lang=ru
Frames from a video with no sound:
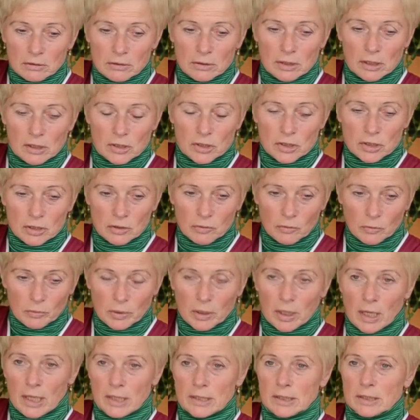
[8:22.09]
должны
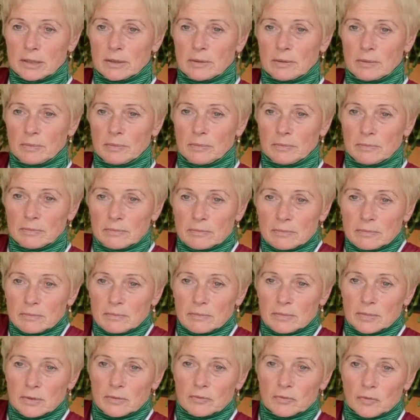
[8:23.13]
убираться
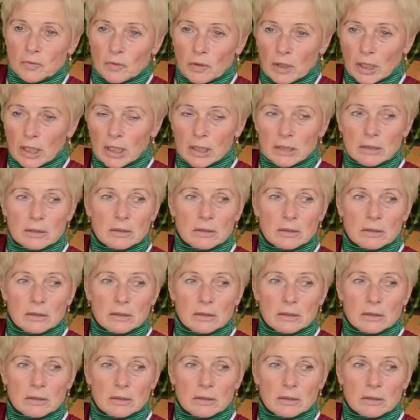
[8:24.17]
и в туалет,